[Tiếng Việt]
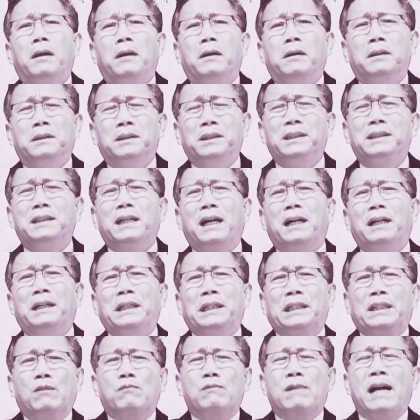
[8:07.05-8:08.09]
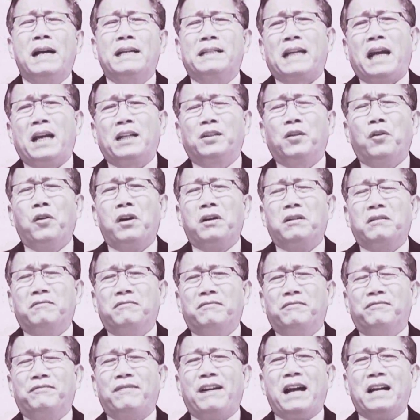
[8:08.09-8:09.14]
Lưới trời không ai chạy thoát
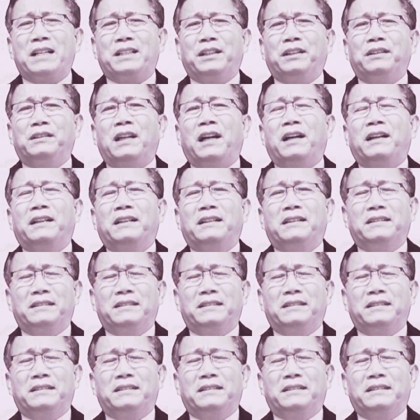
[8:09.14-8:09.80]
và sự thật